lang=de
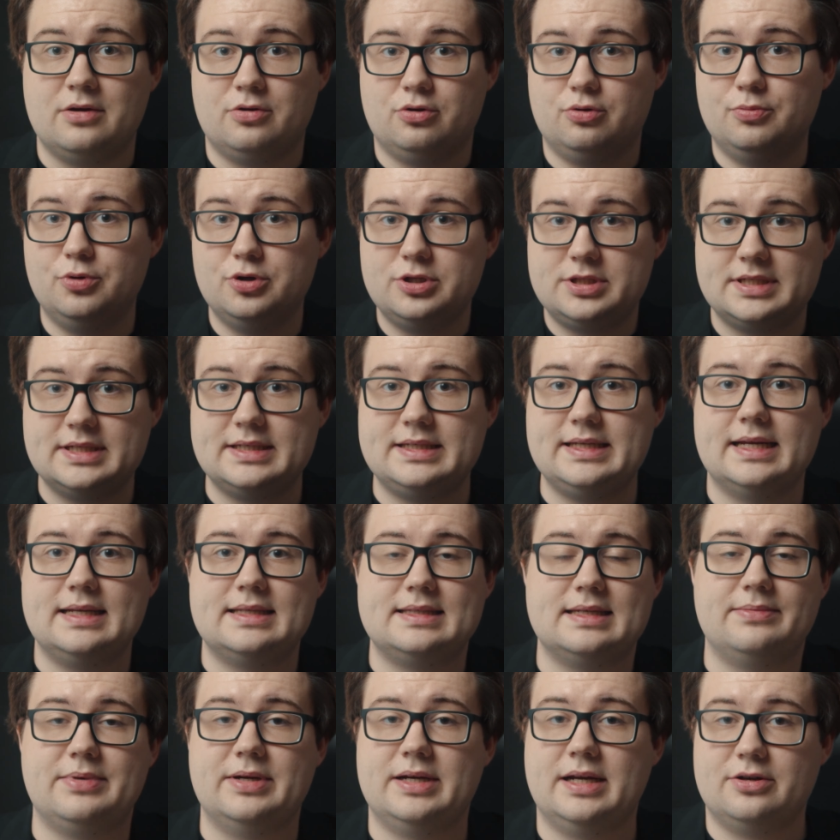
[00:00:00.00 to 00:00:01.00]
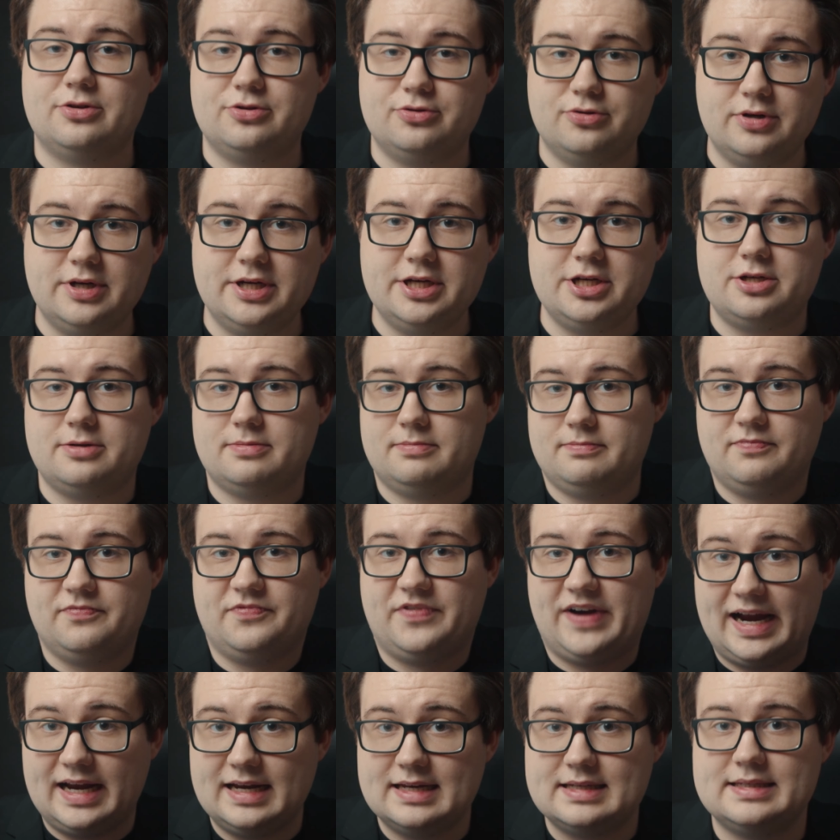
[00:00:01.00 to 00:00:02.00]
Du müsstest jetzt aber natürlich,
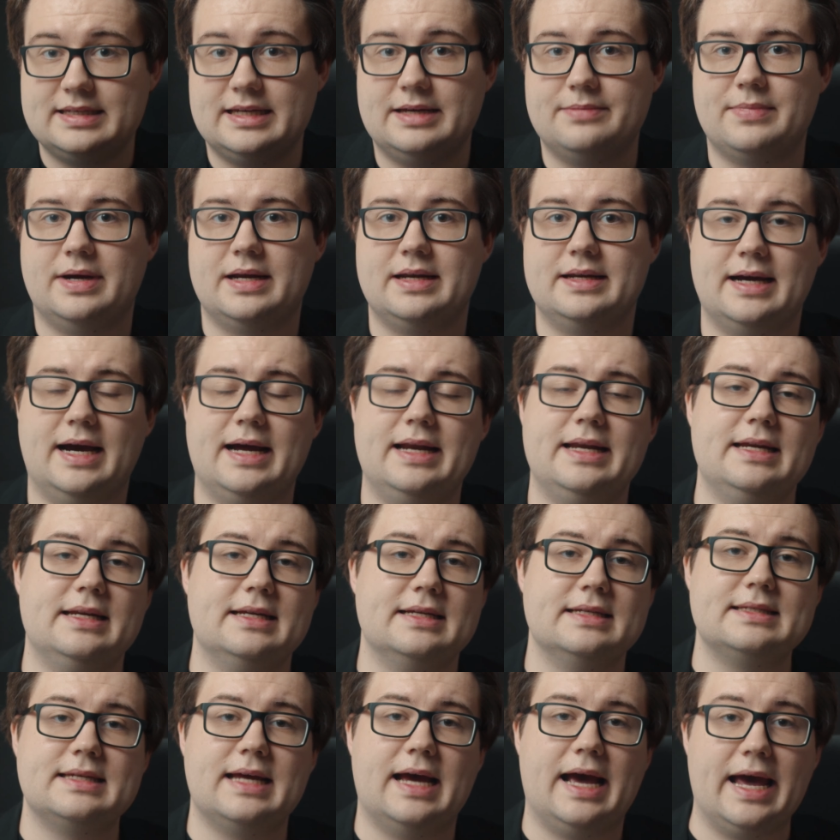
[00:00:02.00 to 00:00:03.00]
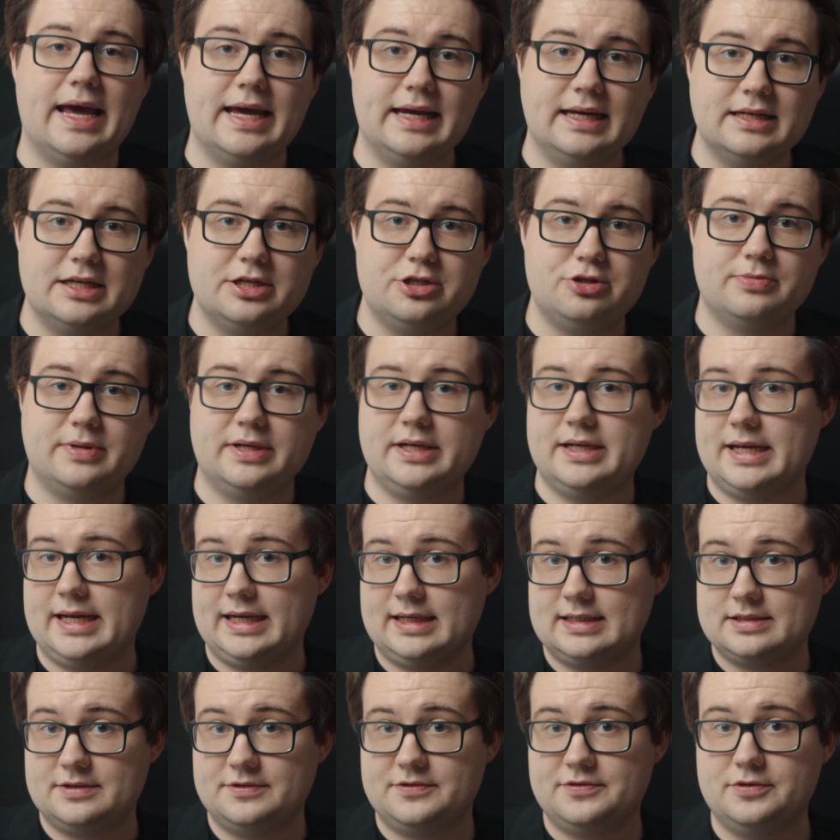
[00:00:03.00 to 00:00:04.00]
weil es eben ein Darlehen ist, eigentlich über die
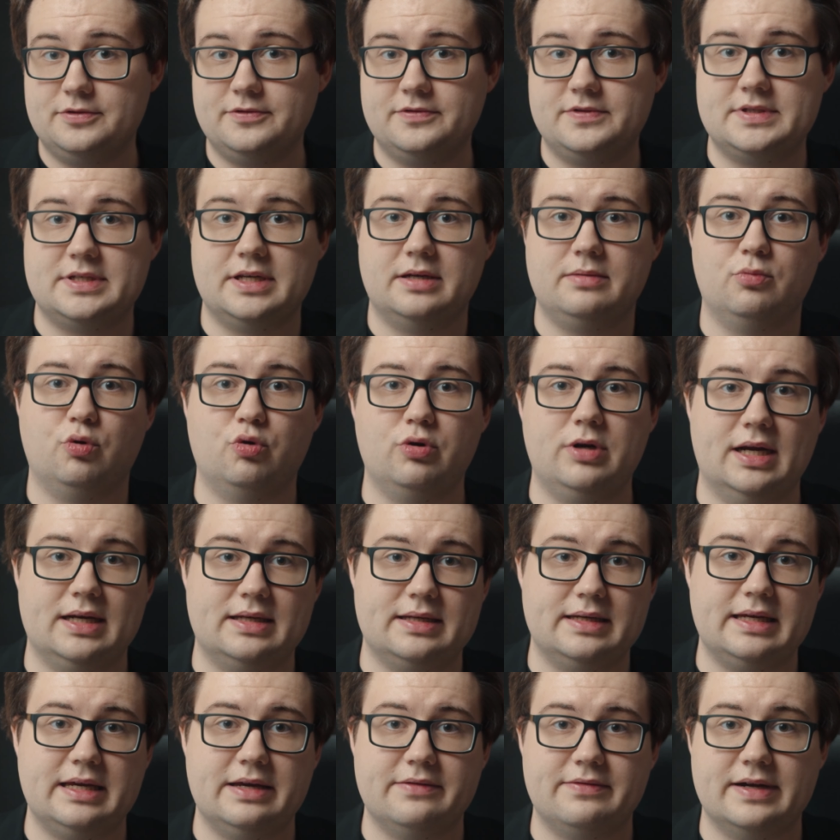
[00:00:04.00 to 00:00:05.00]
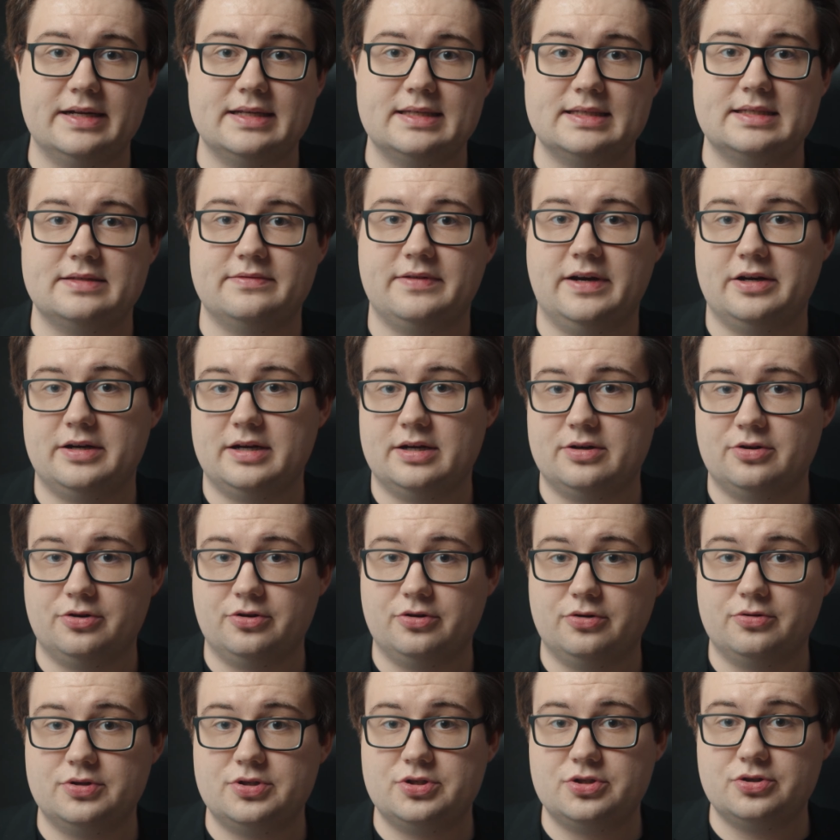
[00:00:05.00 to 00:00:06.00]
nächsten 15 Monate jeweils 200
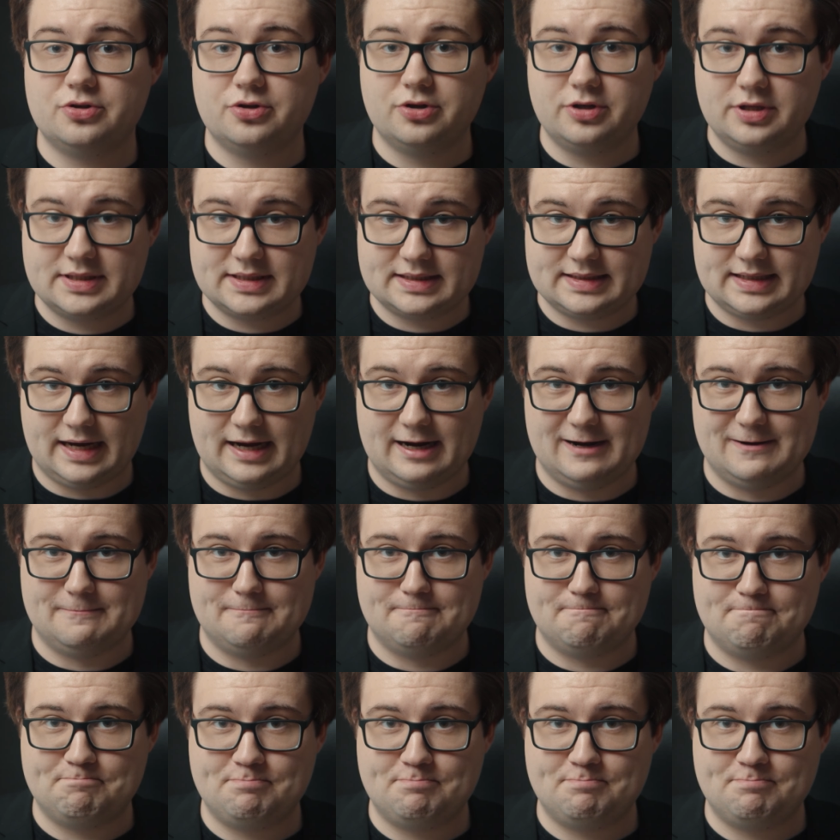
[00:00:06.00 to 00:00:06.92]
Euro zurückzahlen.